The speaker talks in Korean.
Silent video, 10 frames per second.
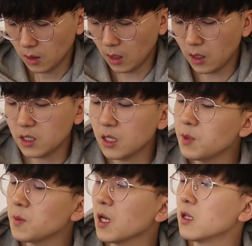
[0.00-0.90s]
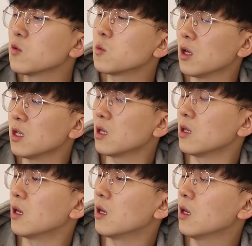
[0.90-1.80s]
아이 30개 하나 좀 떠야 될
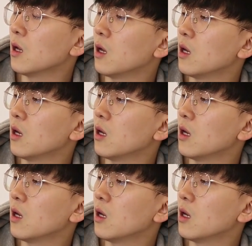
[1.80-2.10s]
텐데